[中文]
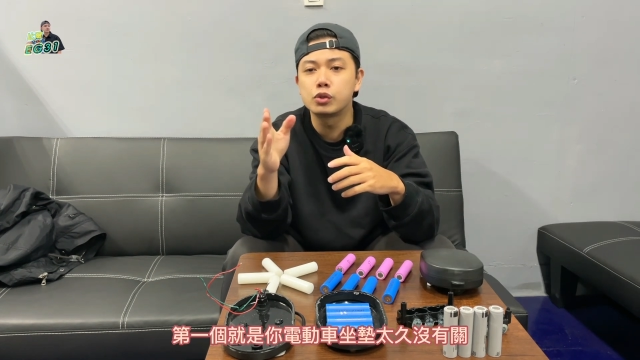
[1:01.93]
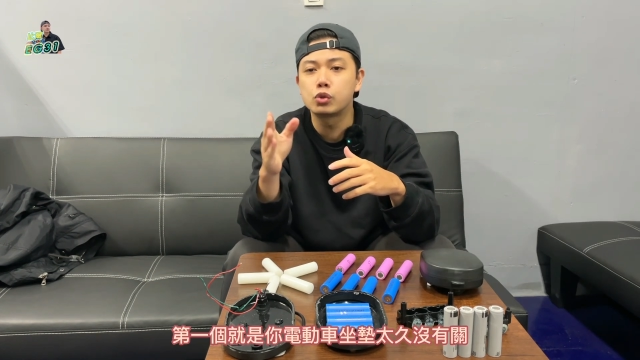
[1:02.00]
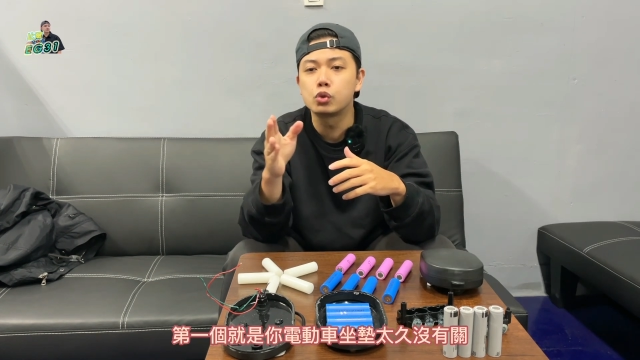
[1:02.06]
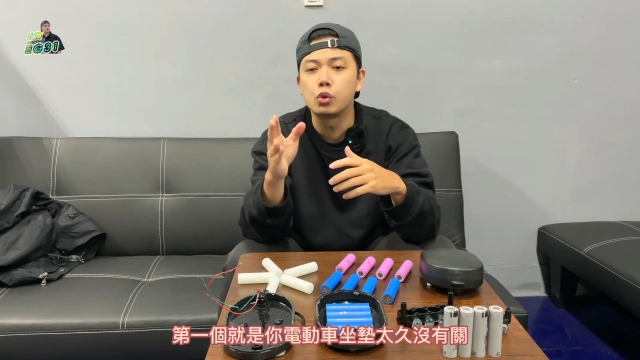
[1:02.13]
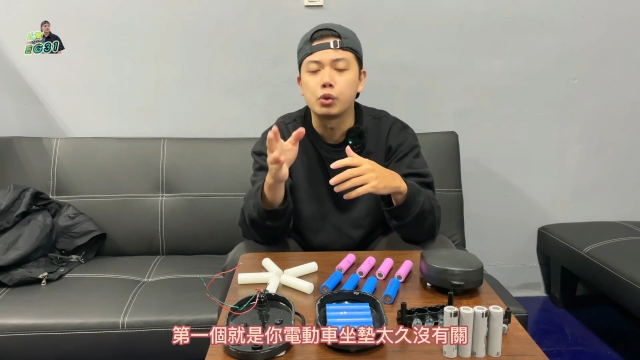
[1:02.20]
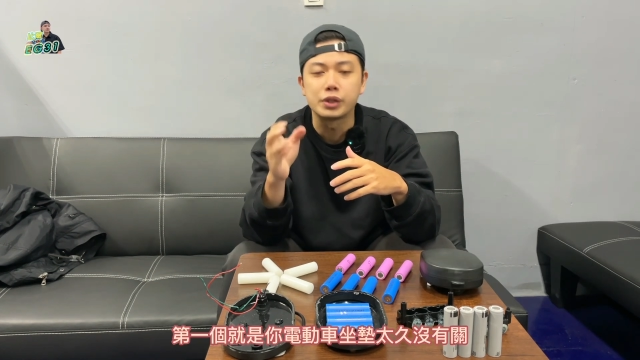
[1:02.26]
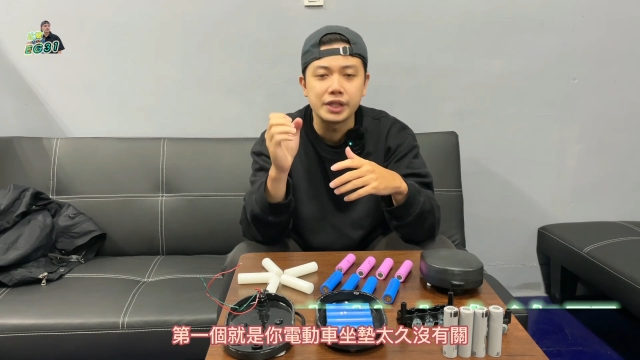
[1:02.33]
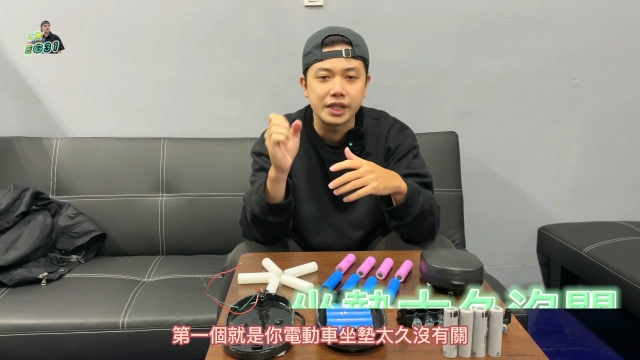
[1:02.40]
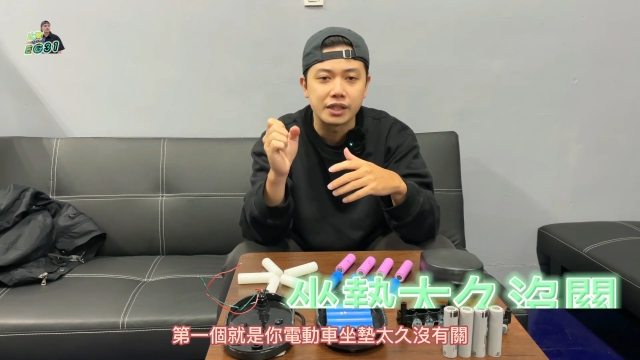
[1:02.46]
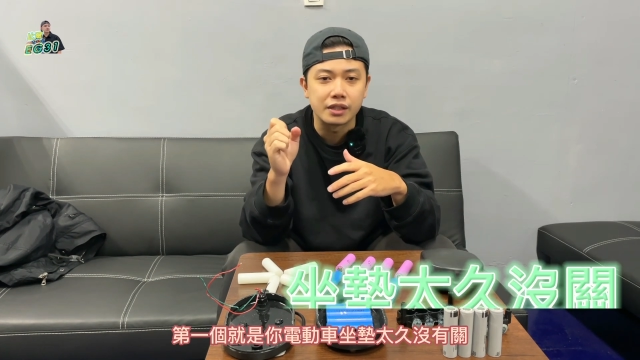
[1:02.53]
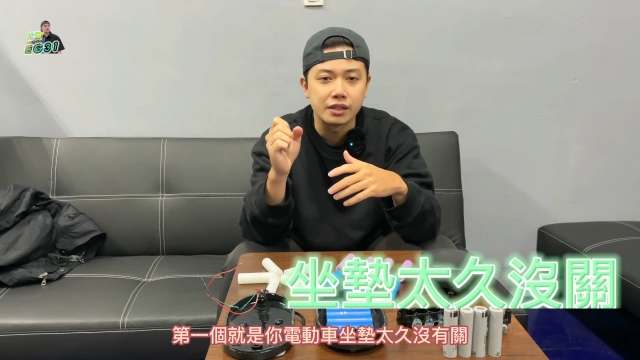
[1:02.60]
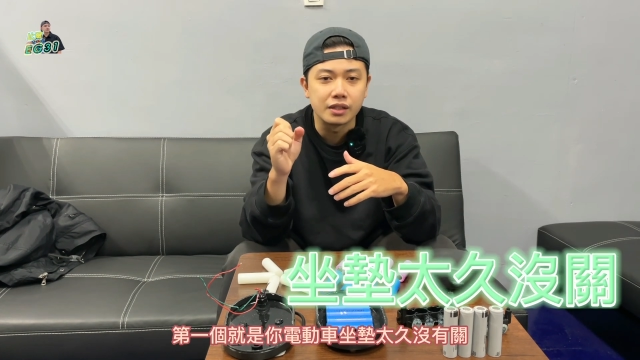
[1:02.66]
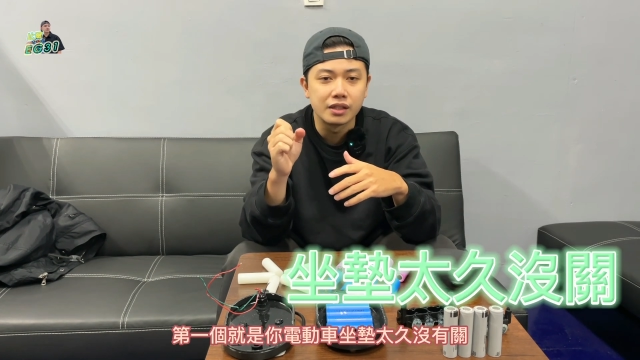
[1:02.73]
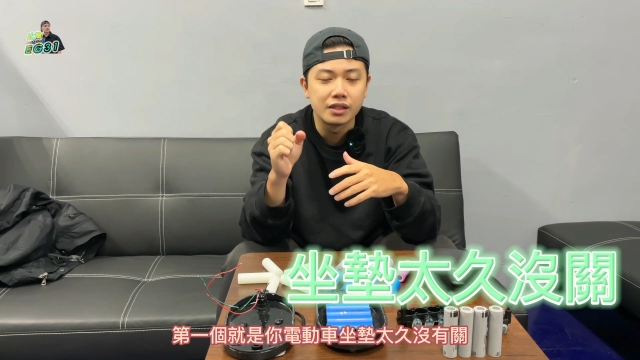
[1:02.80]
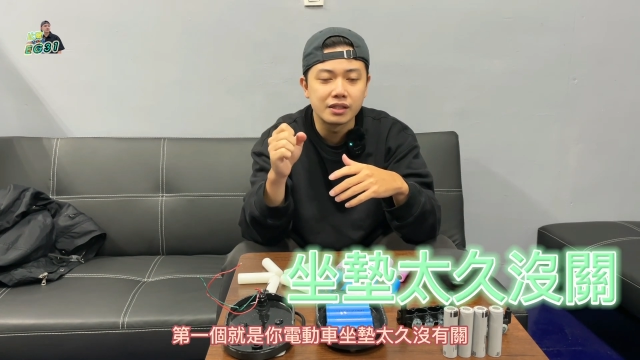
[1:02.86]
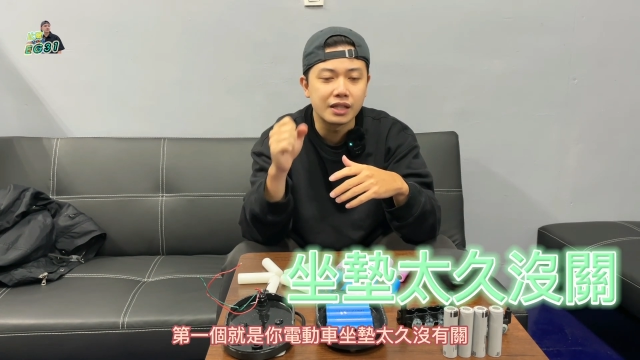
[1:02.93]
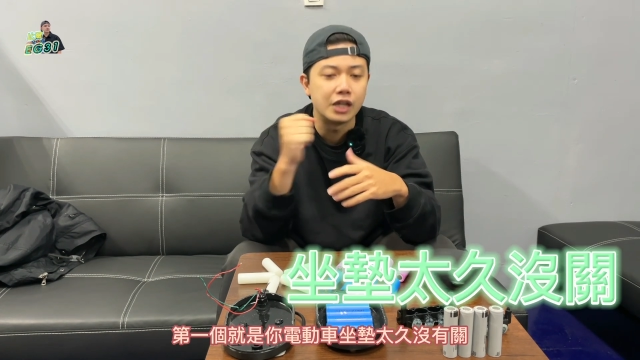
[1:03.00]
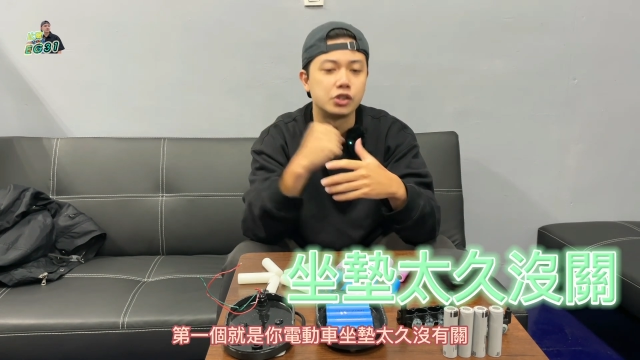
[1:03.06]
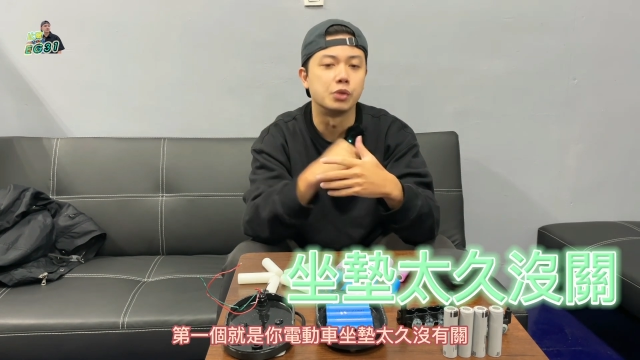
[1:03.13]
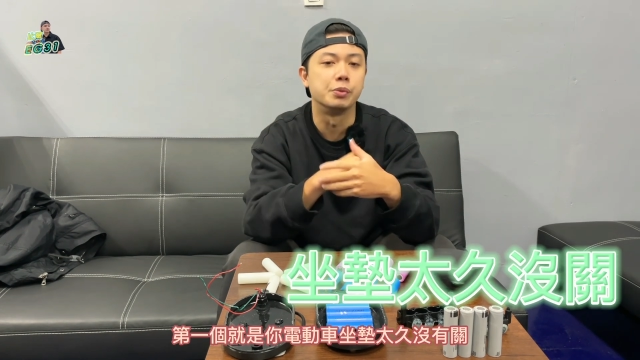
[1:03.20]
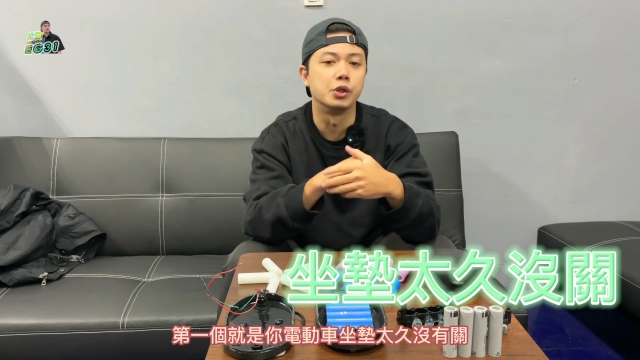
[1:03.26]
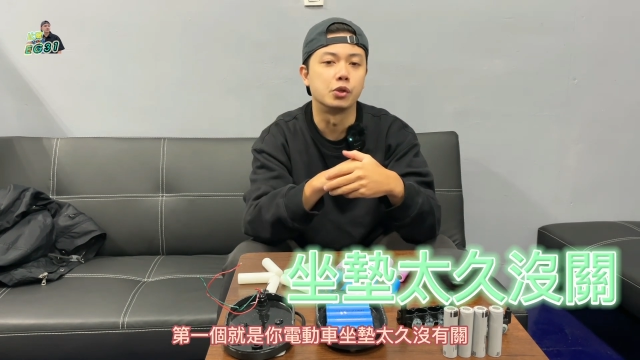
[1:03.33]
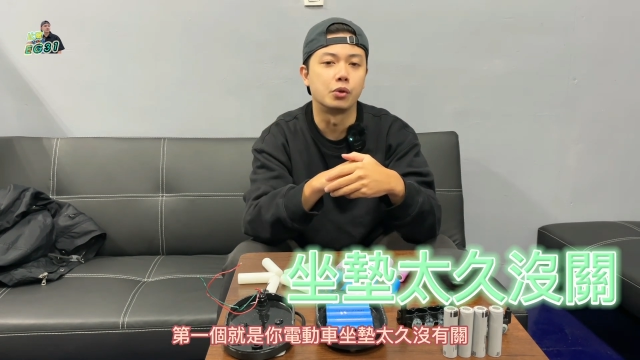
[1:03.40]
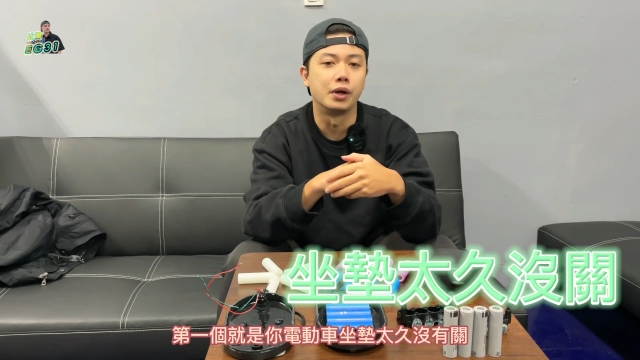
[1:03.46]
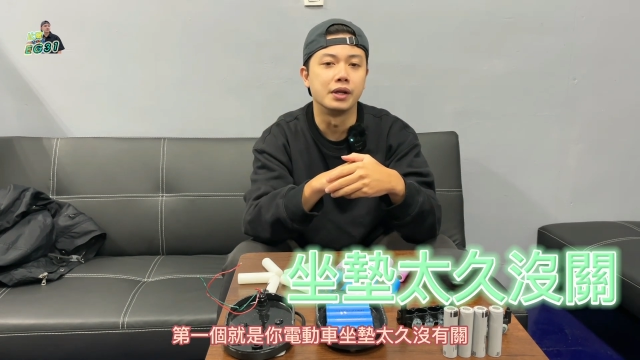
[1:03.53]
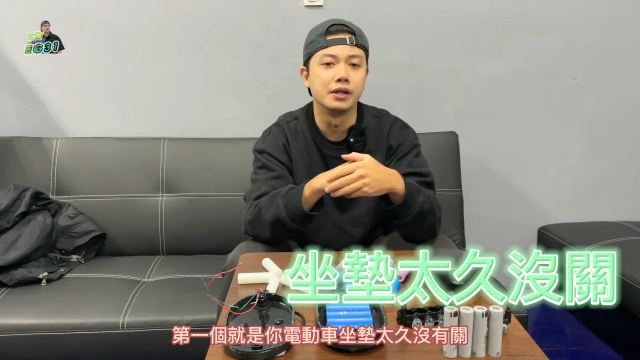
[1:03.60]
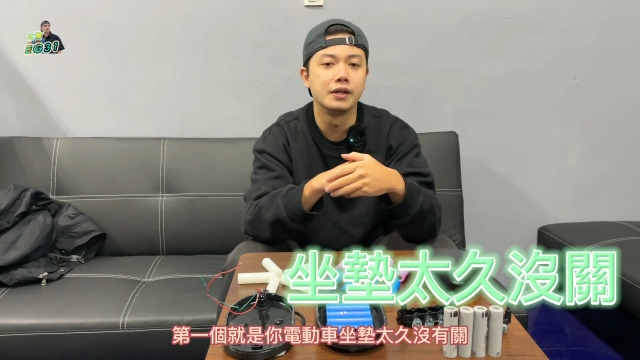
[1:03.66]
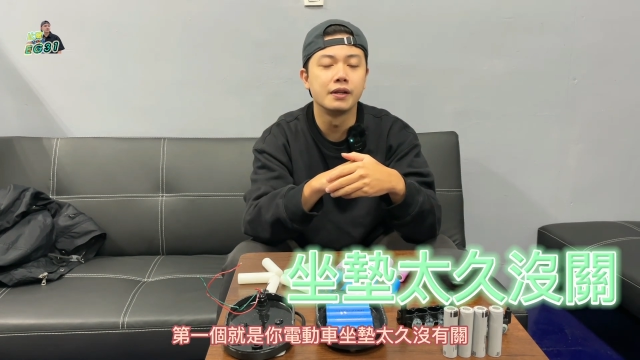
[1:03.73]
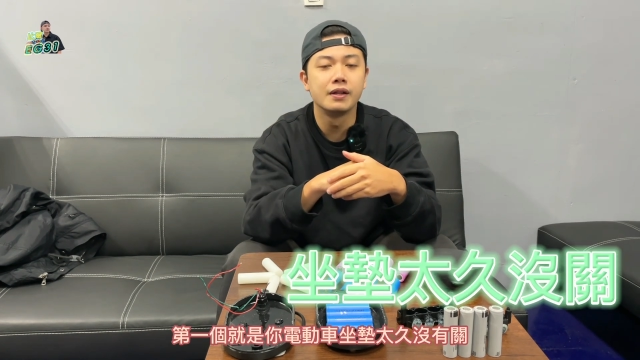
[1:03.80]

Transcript: 坐垫太久没有关，